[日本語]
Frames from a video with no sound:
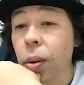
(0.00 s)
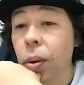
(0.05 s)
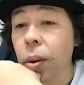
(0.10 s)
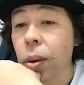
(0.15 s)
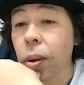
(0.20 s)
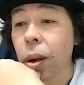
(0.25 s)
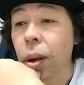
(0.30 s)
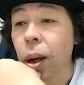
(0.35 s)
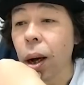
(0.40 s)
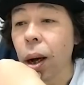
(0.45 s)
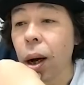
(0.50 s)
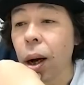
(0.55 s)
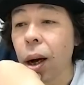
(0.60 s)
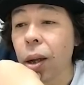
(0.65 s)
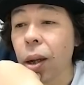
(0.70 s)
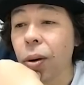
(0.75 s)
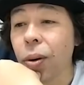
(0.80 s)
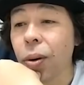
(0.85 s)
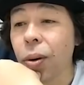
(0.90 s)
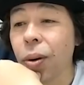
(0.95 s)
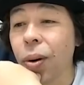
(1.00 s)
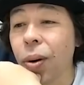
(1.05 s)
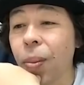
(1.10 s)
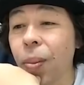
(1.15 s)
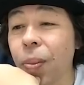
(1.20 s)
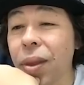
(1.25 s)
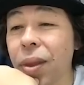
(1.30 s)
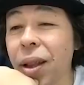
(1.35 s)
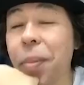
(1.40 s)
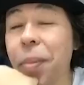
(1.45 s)
ですかってあ
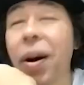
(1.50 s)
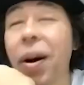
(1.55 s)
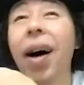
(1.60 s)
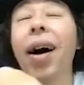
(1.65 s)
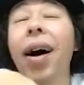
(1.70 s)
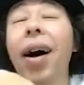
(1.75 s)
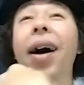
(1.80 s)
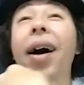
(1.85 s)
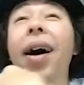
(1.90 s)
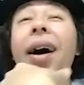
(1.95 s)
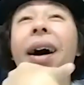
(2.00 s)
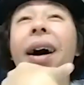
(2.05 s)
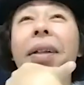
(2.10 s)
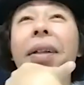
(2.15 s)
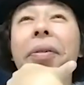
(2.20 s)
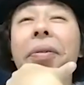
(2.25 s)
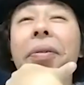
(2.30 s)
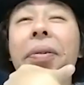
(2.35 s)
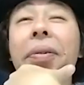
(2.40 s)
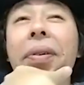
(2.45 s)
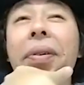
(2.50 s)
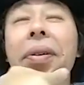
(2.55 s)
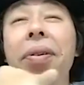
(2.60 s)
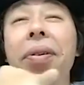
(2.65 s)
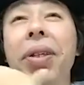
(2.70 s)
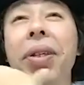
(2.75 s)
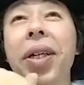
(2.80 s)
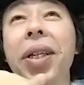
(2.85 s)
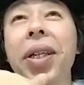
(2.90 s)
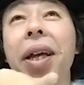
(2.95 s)
の今あの
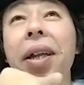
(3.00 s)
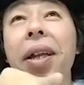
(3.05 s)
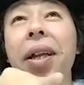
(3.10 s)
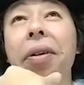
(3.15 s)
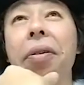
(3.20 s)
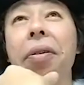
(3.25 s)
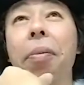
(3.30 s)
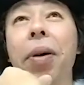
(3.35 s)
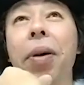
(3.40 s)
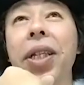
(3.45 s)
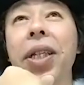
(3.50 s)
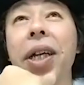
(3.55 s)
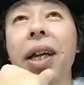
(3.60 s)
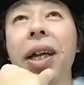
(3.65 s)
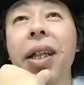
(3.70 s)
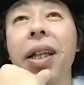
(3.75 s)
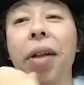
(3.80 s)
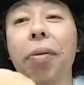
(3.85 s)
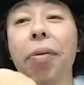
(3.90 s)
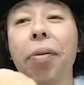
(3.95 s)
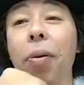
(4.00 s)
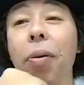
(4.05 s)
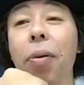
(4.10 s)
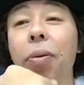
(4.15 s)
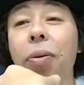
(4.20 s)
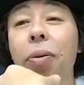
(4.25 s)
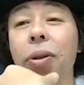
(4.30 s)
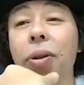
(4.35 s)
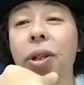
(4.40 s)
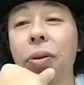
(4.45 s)
吉崎さん一個間違えたのは
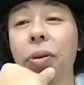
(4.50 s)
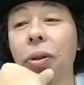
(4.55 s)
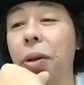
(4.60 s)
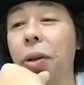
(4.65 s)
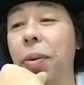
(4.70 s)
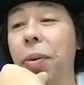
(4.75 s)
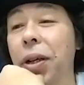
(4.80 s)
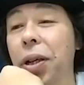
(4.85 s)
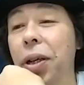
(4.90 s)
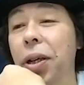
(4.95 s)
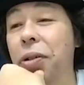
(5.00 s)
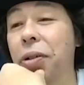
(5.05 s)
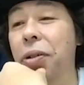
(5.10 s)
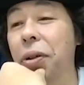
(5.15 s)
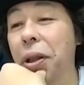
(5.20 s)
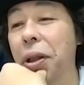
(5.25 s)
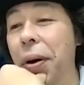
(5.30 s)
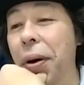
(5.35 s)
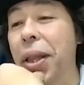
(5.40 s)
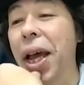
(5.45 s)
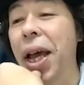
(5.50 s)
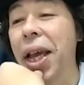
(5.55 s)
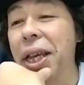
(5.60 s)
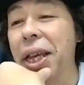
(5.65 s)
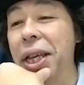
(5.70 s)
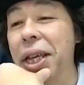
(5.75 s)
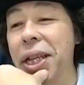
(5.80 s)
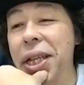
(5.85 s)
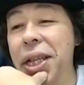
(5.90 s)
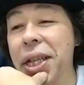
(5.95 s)
この人と言いましたけど人ではな
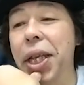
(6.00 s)
い